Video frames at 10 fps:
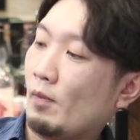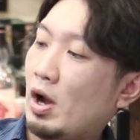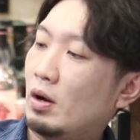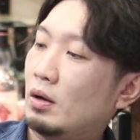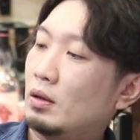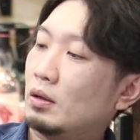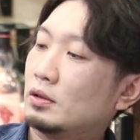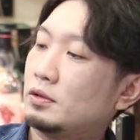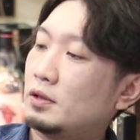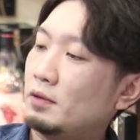あ
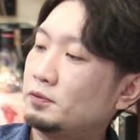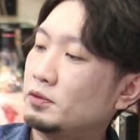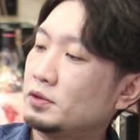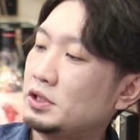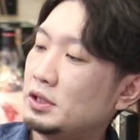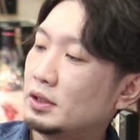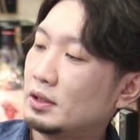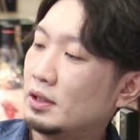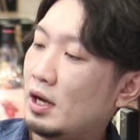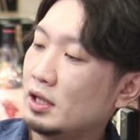クラフトジン
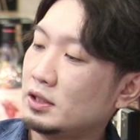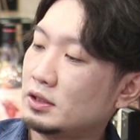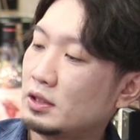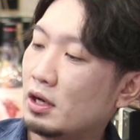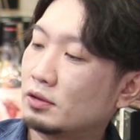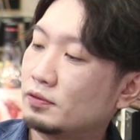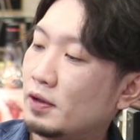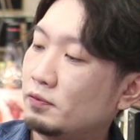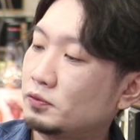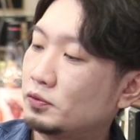秋田
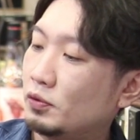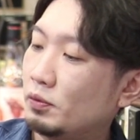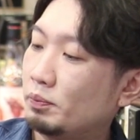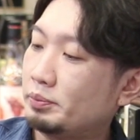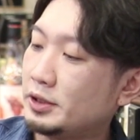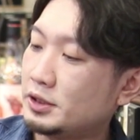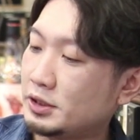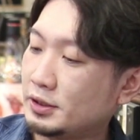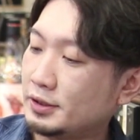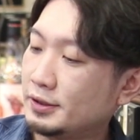クラフト美
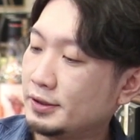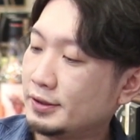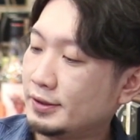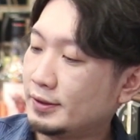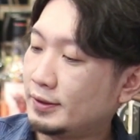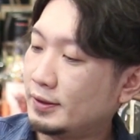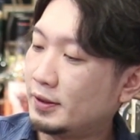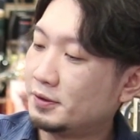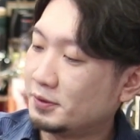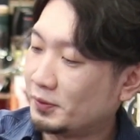人
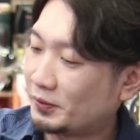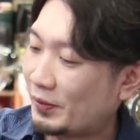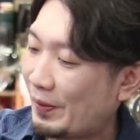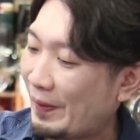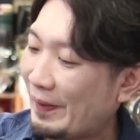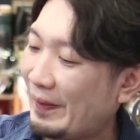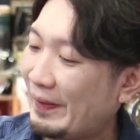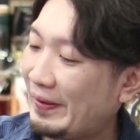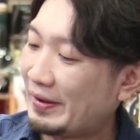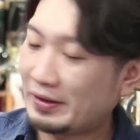なるほど
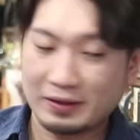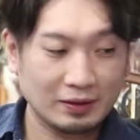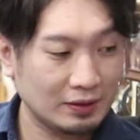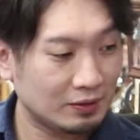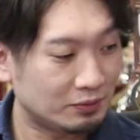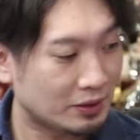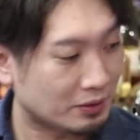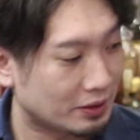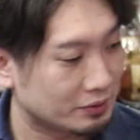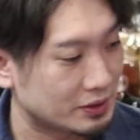えー、こん
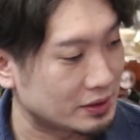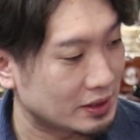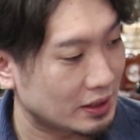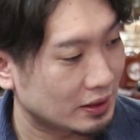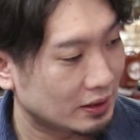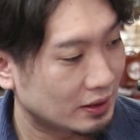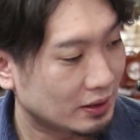なのあるんですね